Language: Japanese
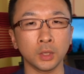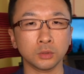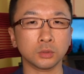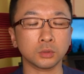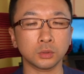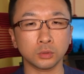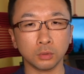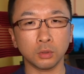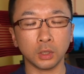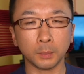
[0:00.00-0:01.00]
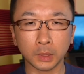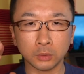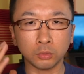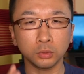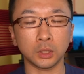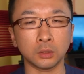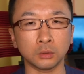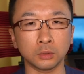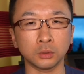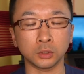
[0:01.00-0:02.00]
そうするとやっぱり読んで
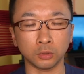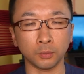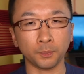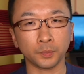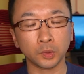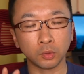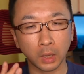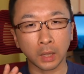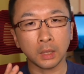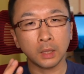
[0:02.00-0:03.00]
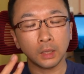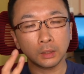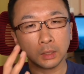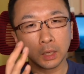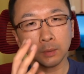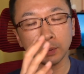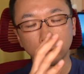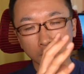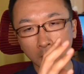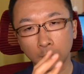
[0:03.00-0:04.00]
る人とかであれば
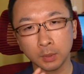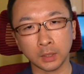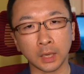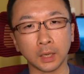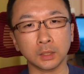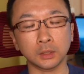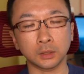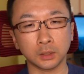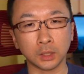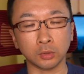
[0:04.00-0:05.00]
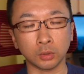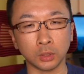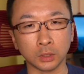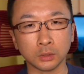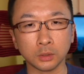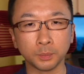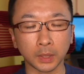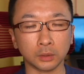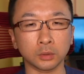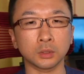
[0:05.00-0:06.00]
そのタイムラインに流れてきた時にはすぐ
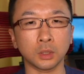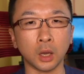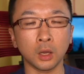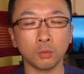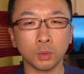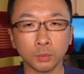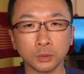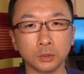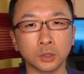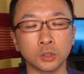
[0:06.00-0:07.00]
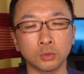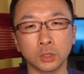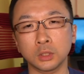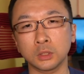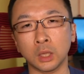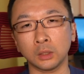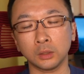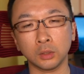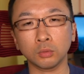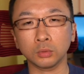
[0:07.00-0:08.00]
パッとですねあウェブマスの手帳の記事だっ
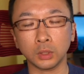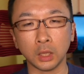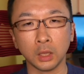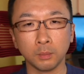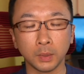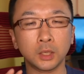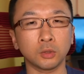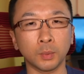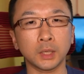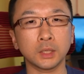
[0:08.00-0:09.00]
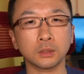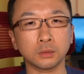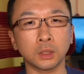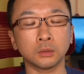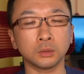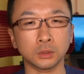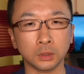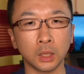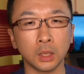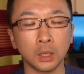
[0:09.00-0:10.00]
ていうことで目に留まりやすくなるんです
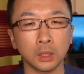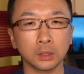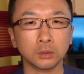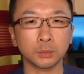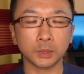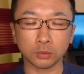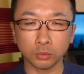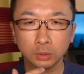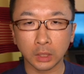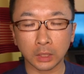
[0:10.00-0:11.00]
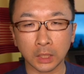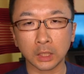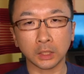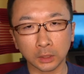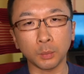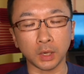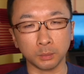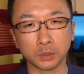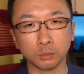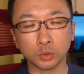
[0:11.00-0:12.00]
ねなのでまあそういったやり方もあり
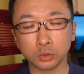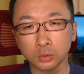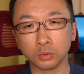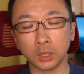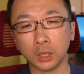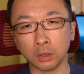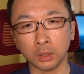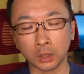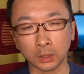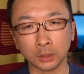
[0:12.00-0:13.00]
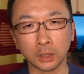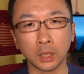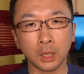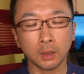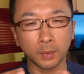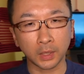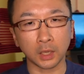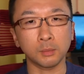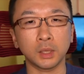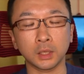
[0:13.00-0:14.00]
ますもちろんそれ以外のやり方で毎
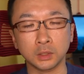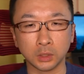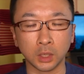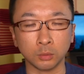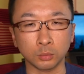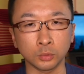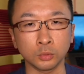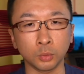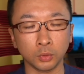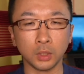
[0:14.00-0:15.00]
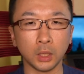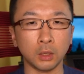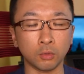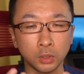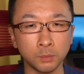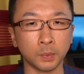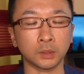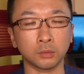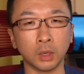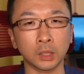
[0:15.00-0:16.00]
回毎回違うものでこう
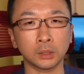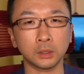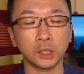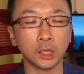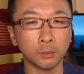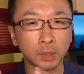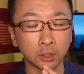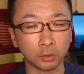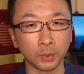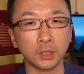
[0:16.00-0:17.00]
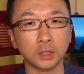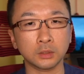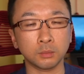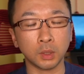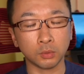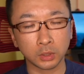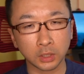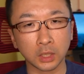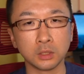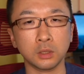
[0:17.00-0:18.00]
インパクトがあって目に留まりやすい目を引
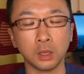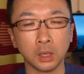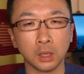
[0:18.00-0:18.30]
きやすいっ